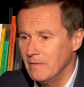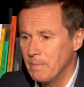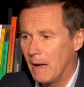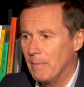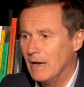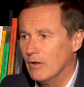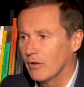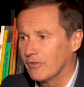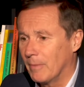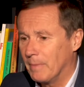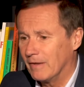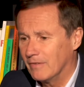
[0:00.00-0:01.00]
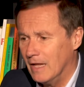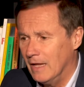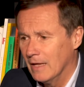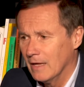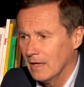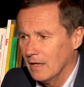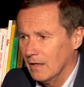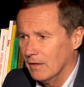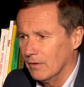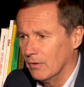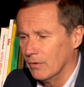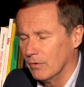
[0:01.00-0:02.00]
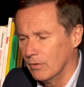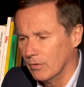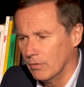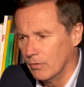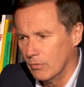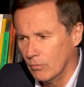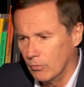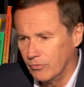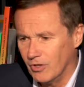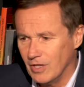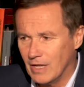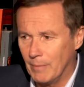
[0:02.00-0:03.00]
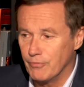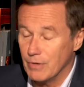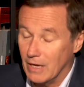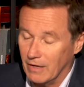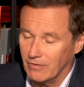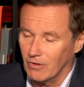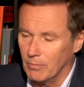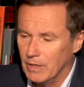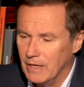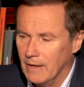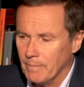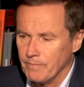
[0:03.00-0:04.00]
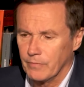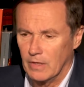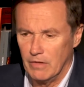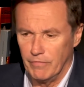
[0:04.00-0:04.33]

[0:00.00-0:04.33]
par malheur ça passait au Sénat puis à l'Assemblée, il